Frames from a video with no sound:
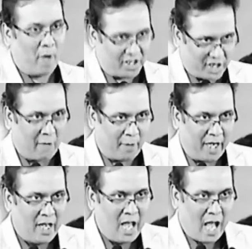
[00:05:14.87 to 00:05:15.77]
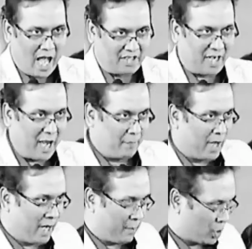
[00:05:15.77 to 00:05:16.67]
দাঁড়িয়ে সম্মান জানাবে
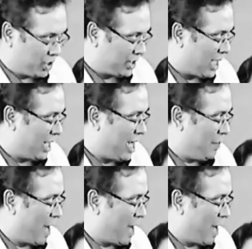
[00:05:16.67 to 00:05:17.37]
আজকে আপনার এই